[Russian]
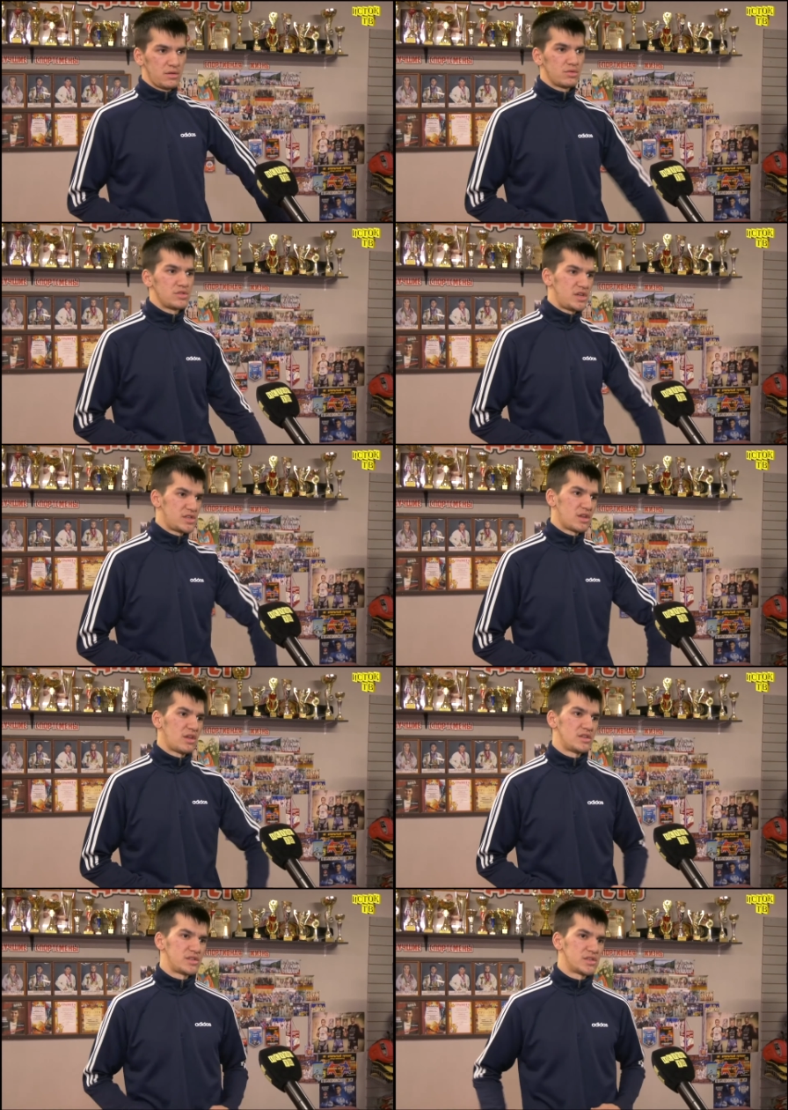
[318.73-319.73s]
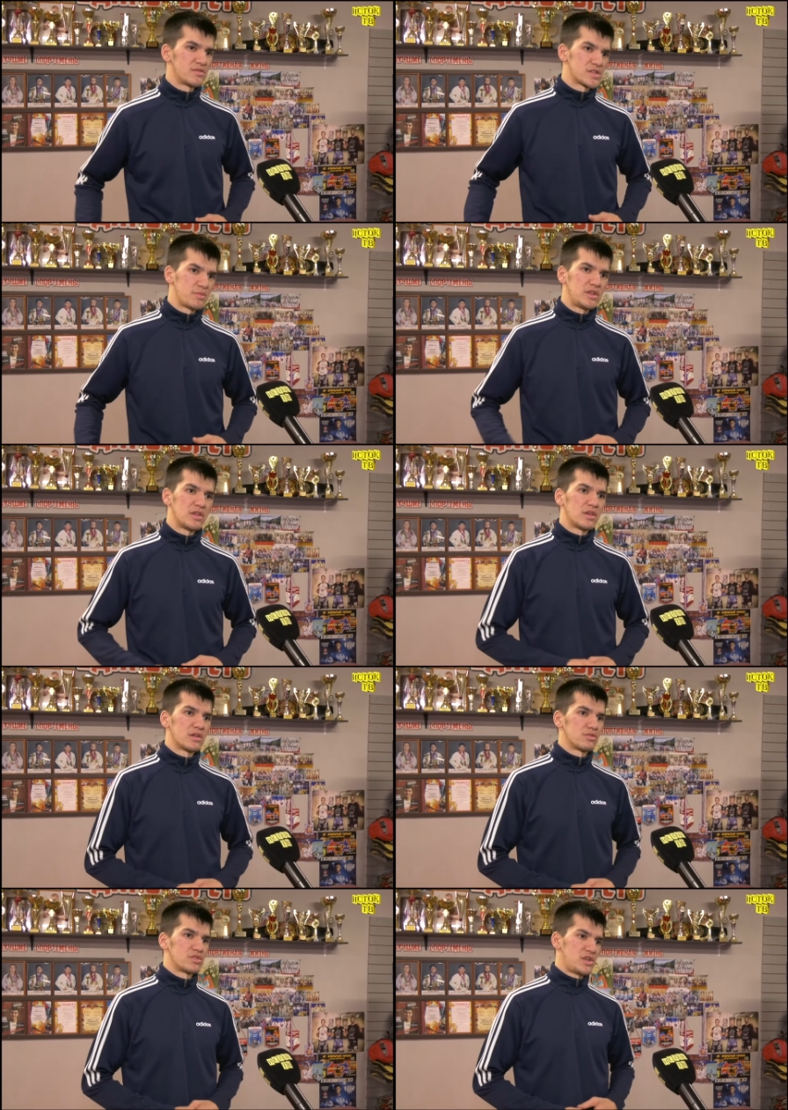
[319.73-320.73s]
То есть есть такие здесь воспитанники,
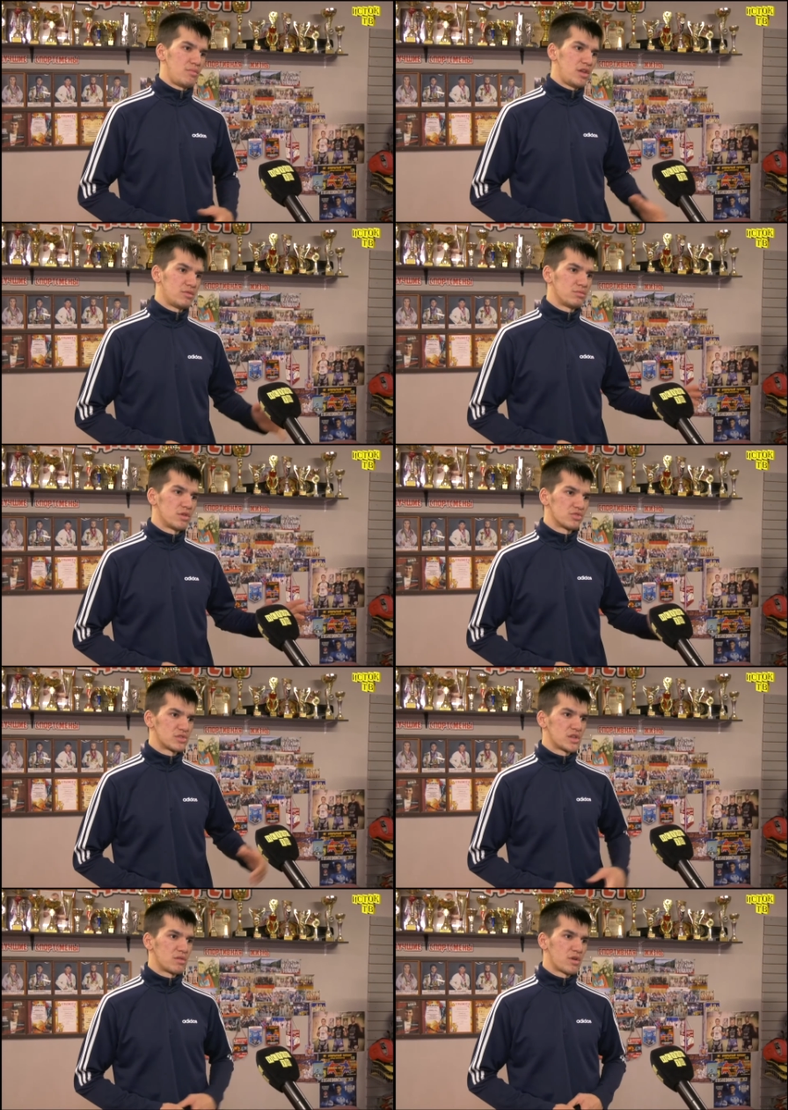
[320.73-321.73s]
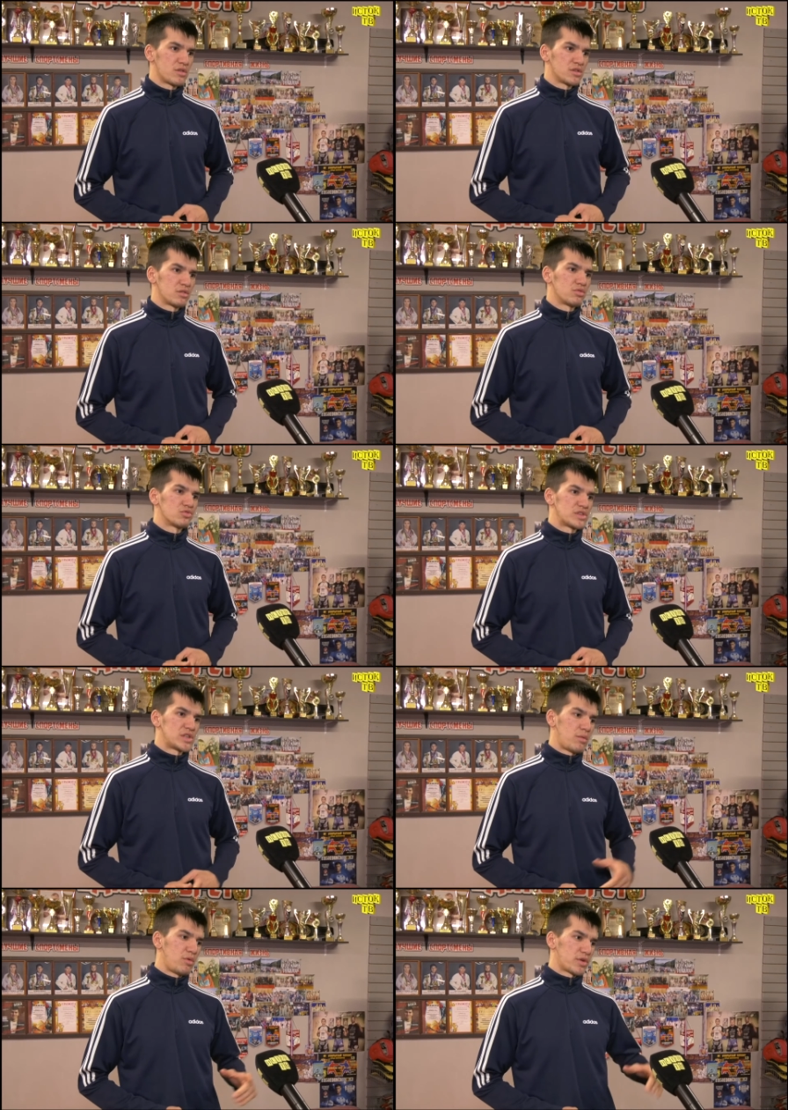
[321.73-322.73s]
которые 7 лет у меня уже занимаются, которые уже
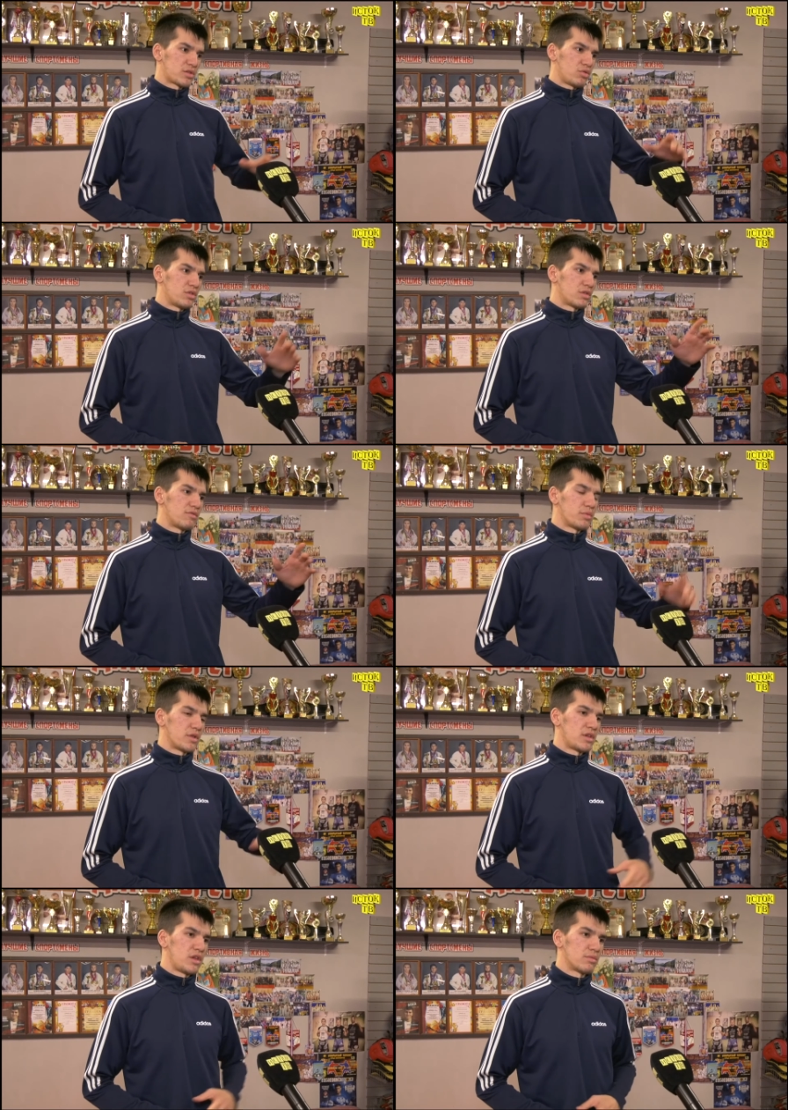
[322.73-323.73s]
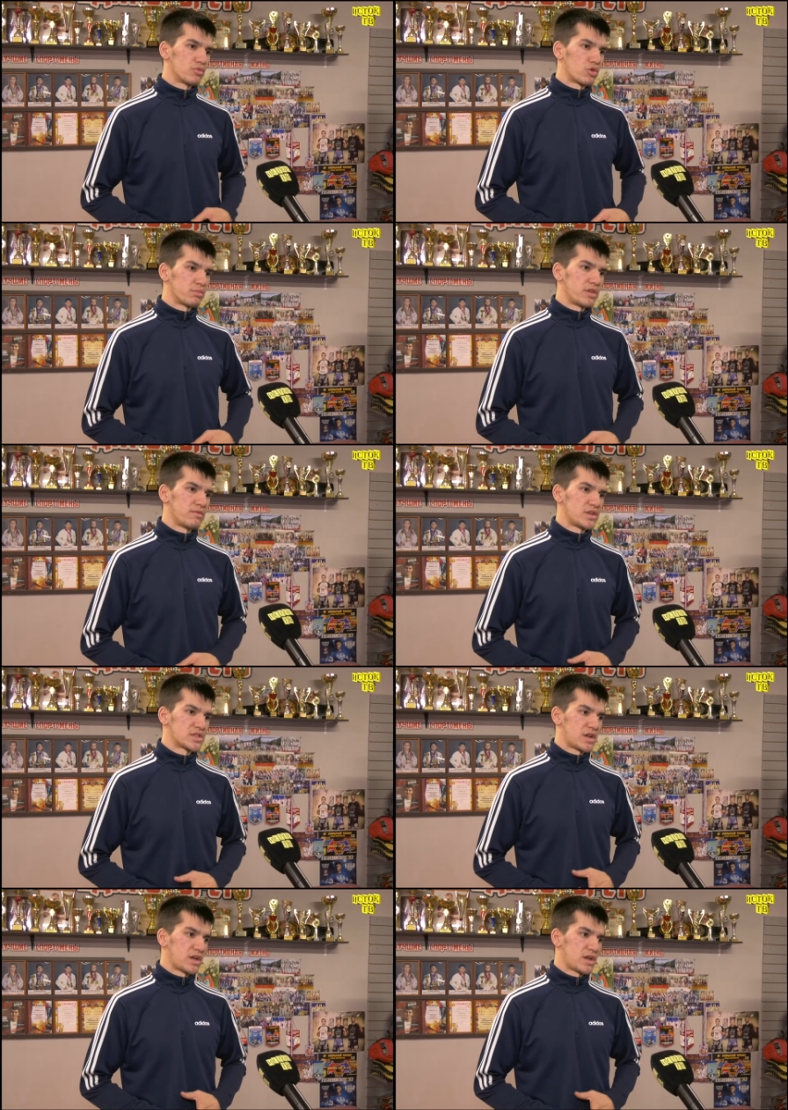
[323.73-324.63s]
сами подходят к выполнению норм ЕВСК,